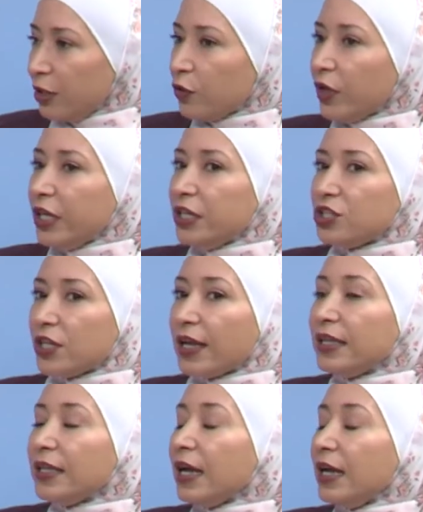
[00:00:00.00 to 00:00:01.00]
إنه إحنا
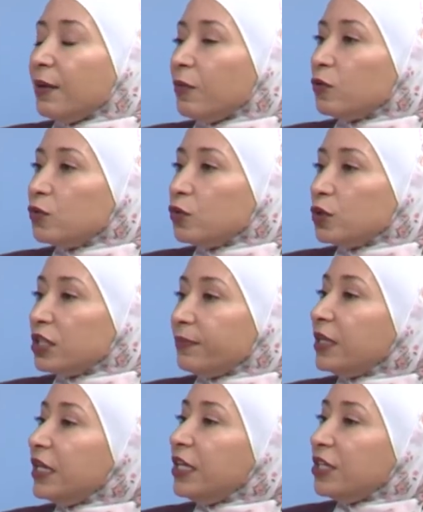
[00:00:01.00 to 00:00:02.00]
اشتغلنا على موضوع
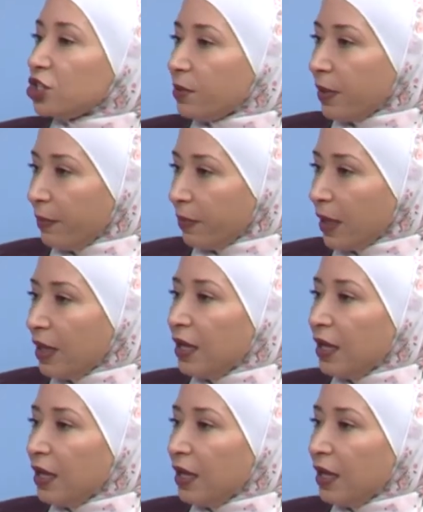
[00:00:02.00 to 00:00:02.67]
تمكين الشباب